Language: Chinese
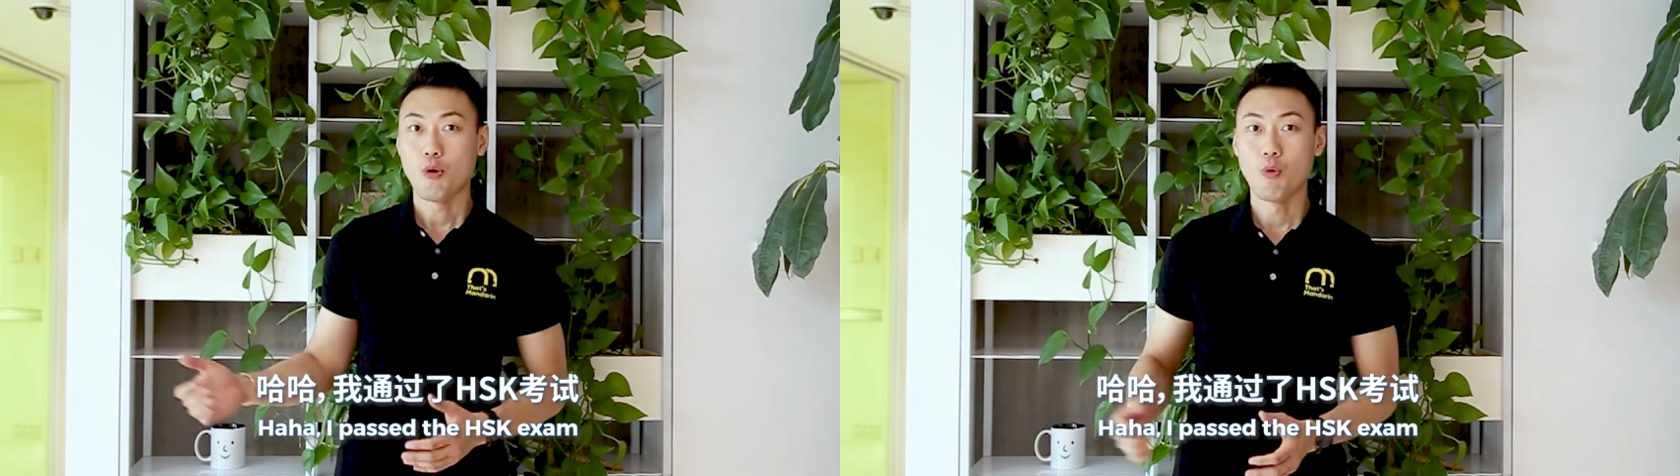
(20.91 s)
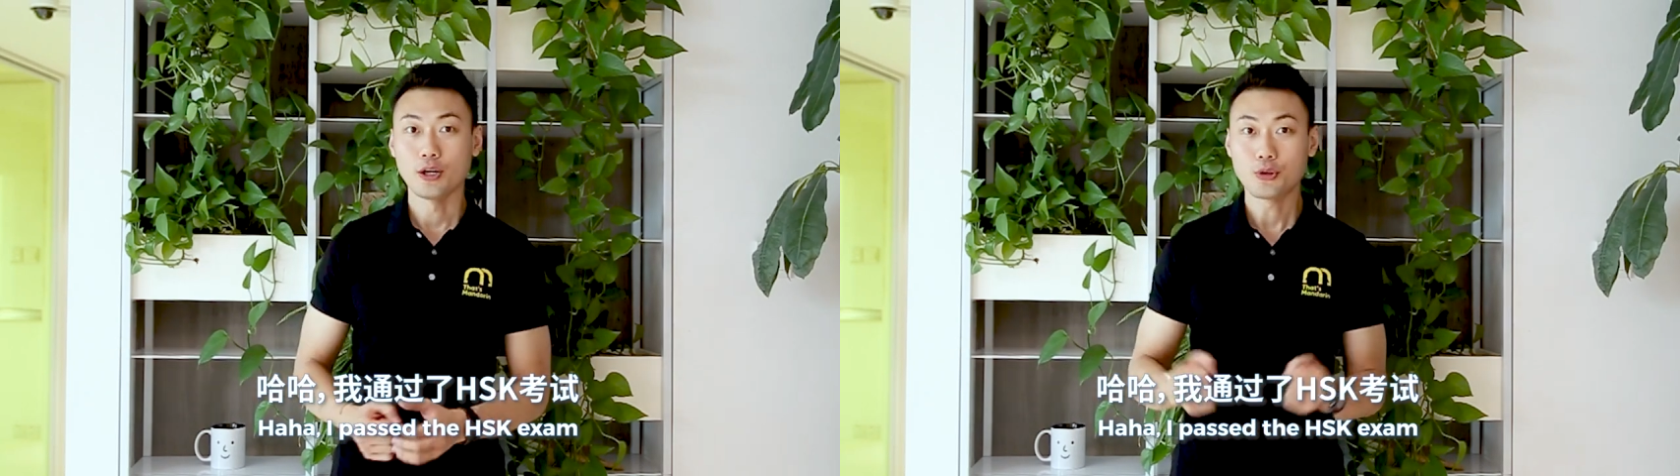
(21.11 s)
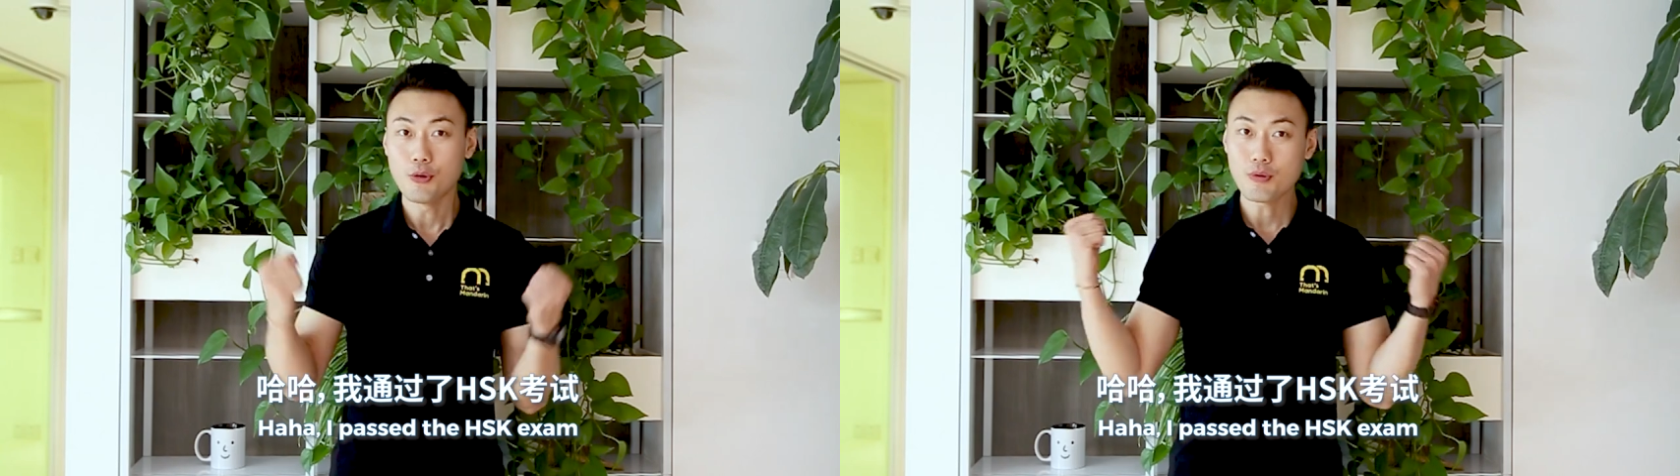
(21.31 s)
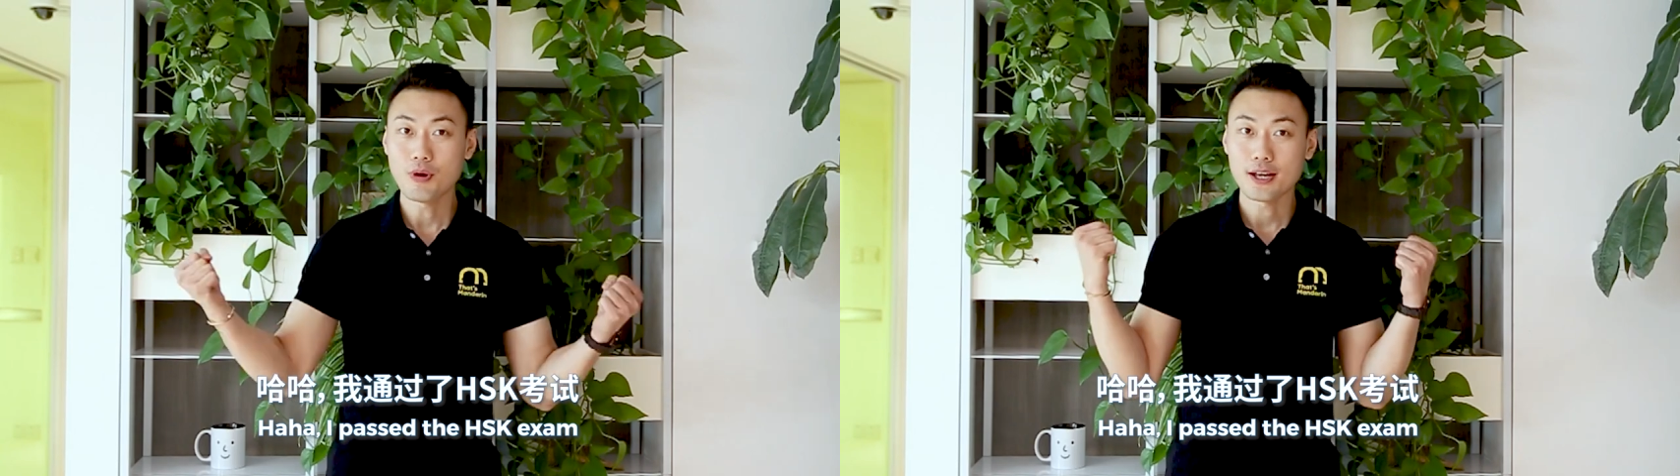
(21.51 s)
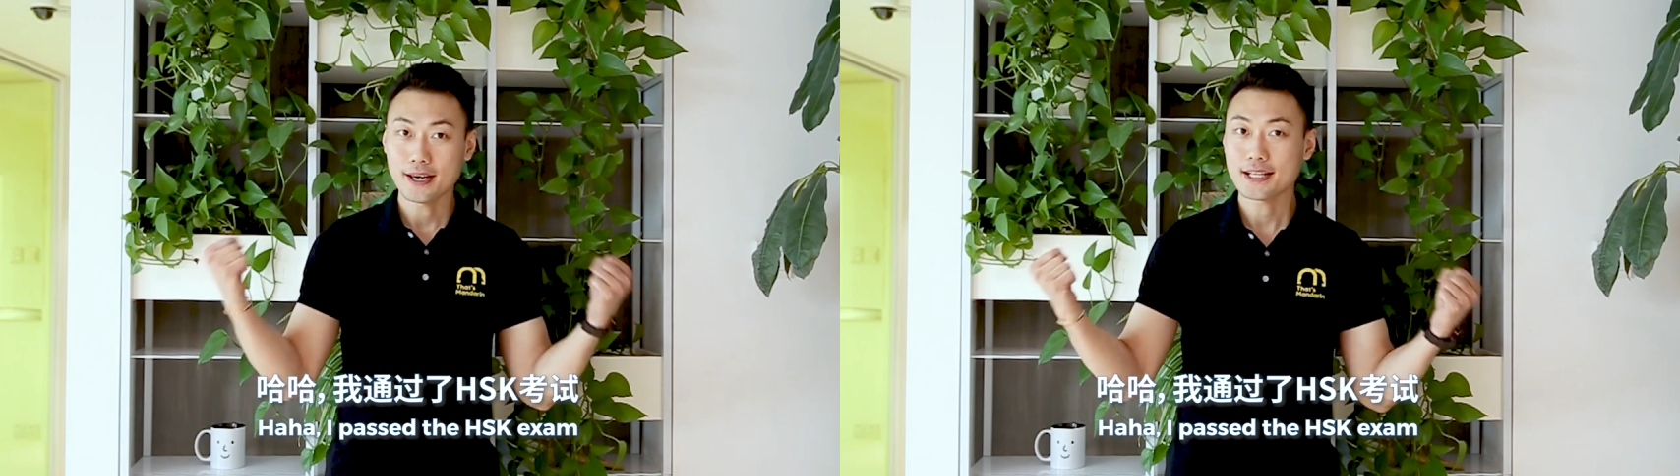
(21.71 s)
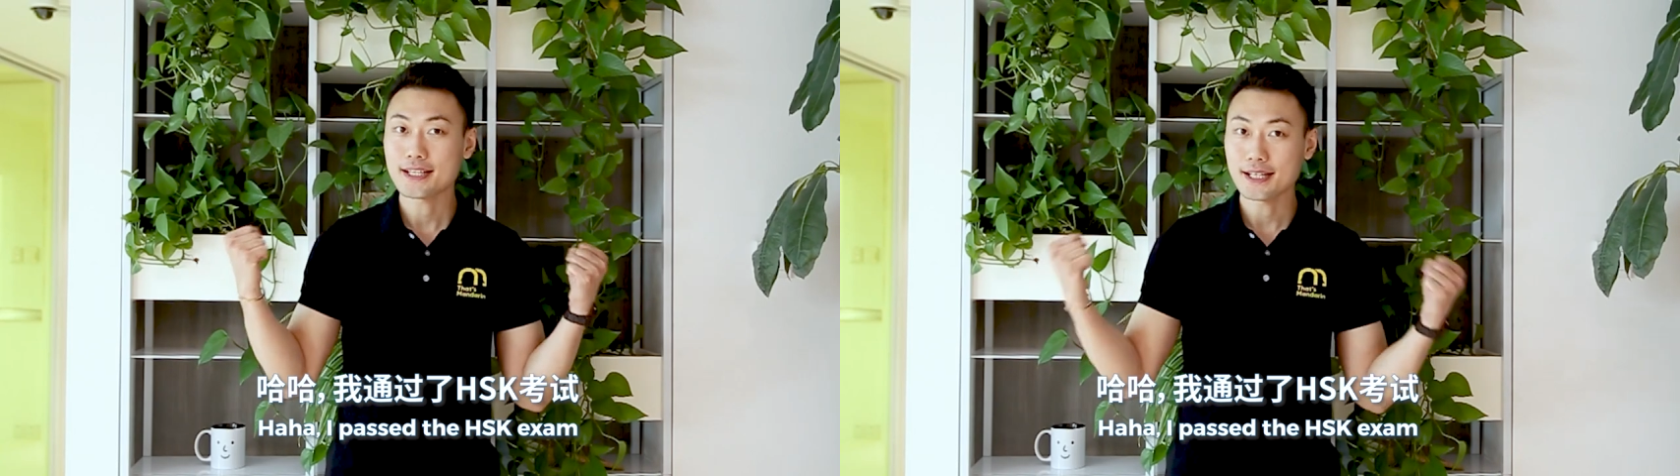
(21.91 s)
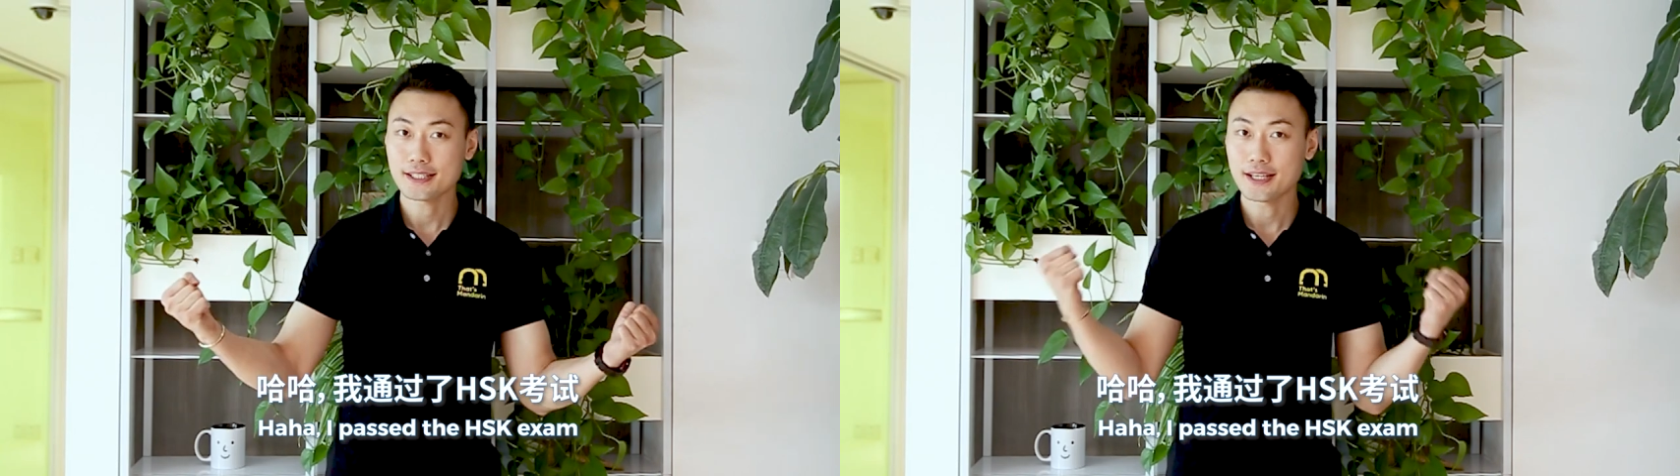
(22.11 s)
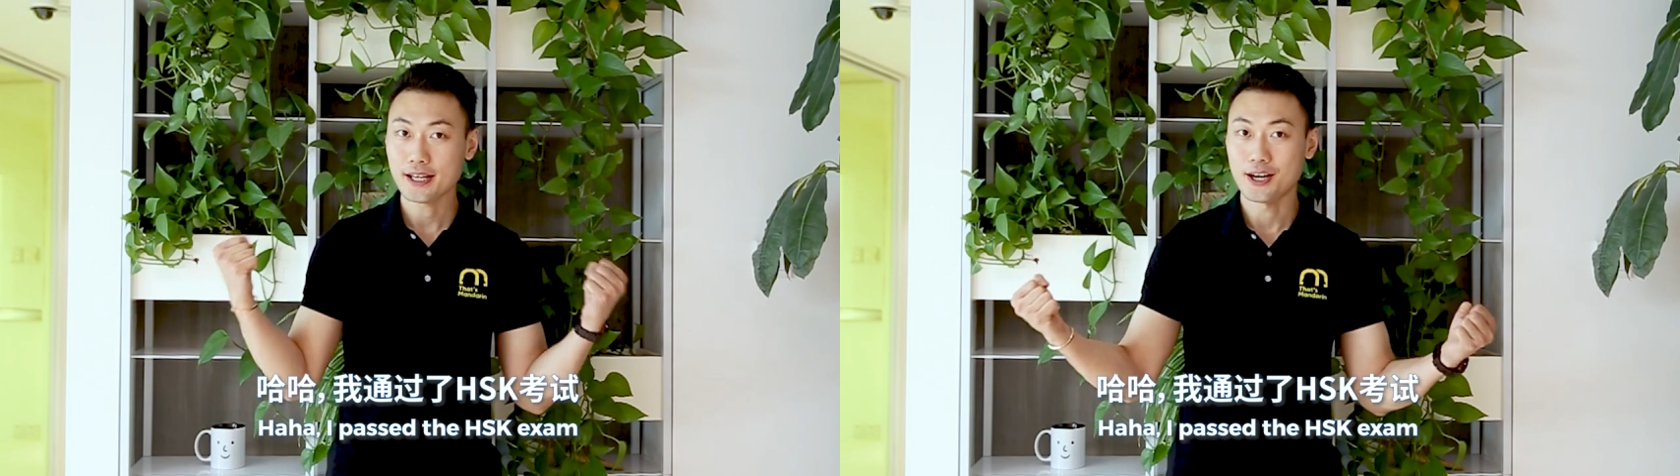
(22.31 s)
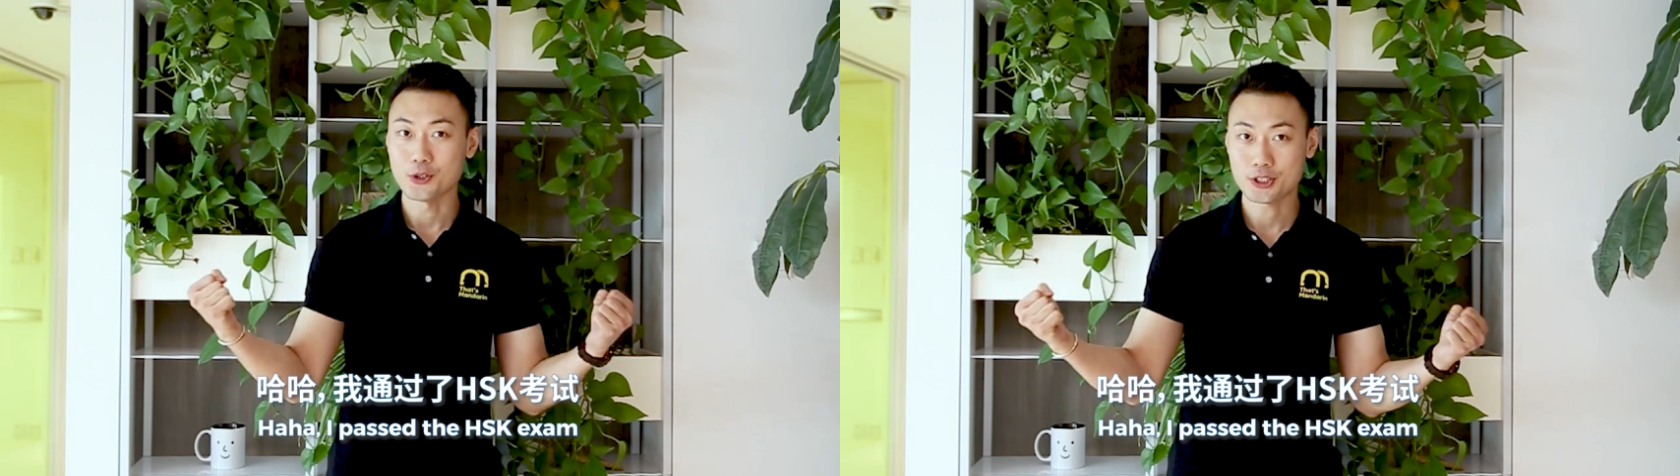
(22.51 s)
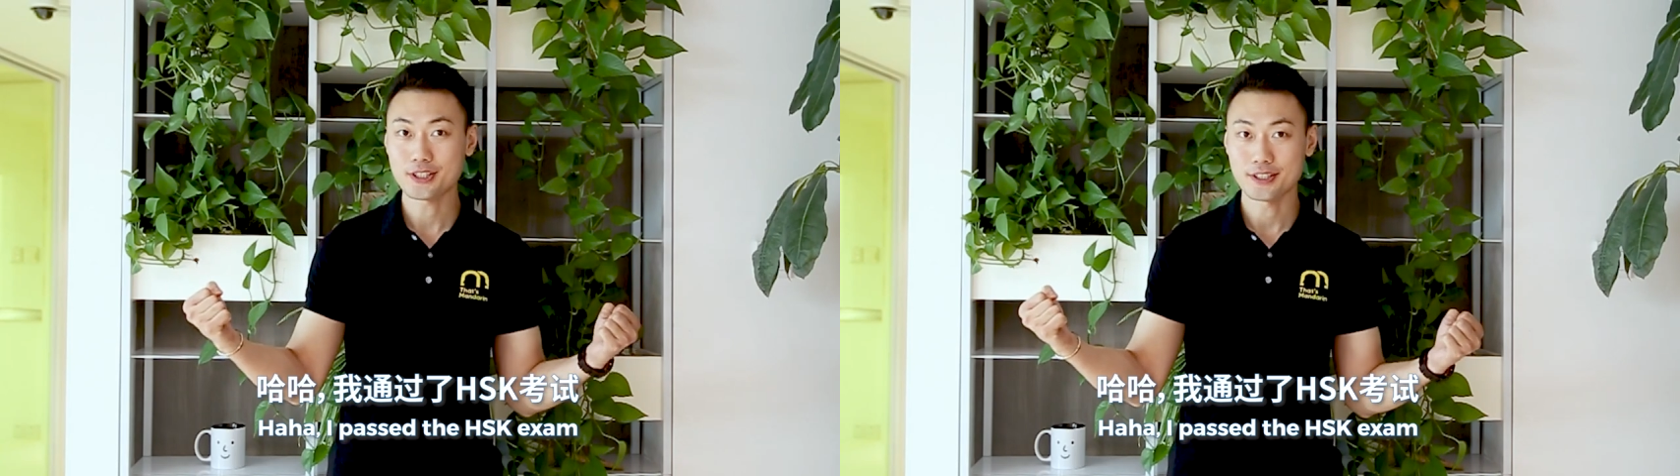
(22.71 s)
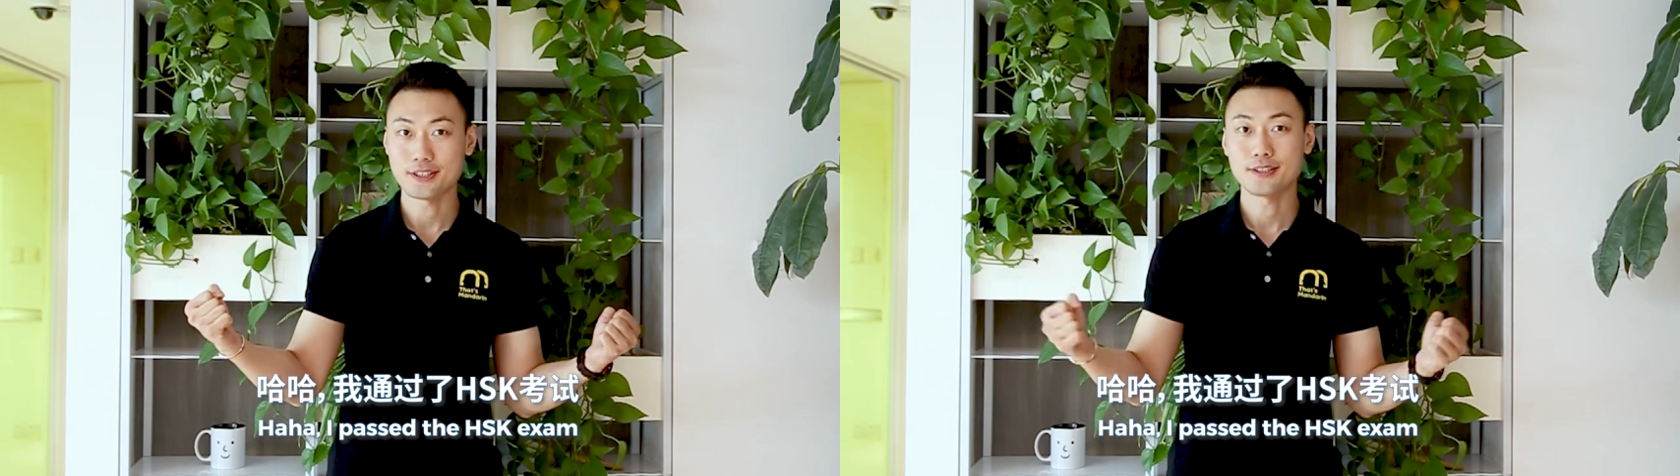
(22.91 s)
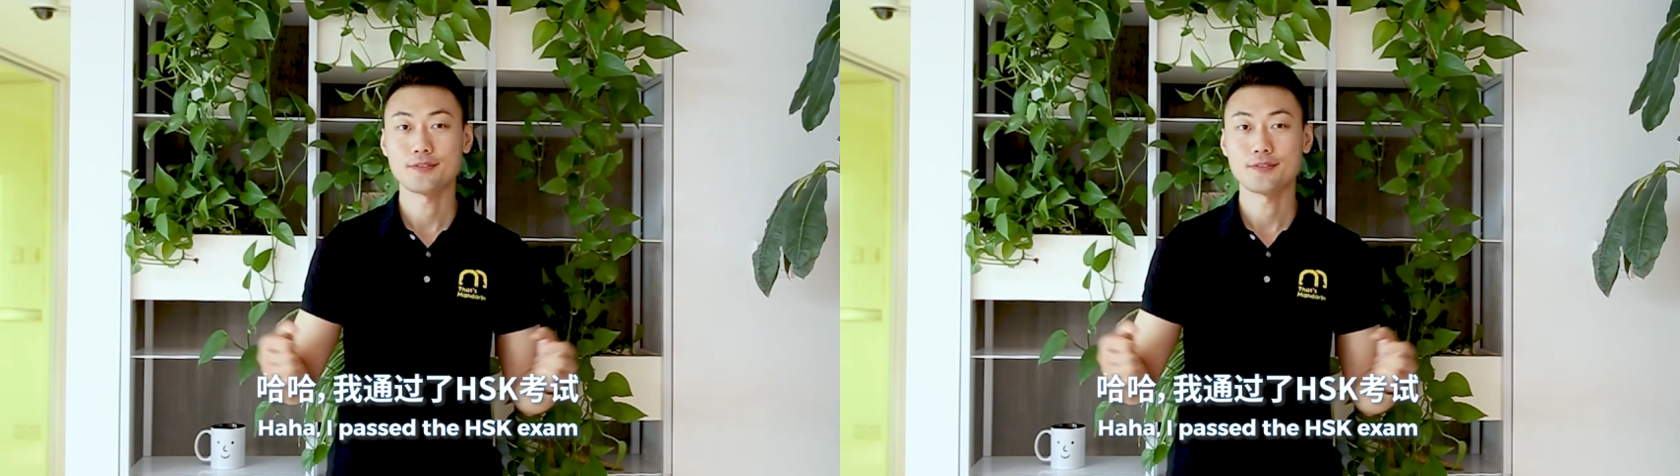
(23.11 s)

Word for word: 我通过了 H S K 考试。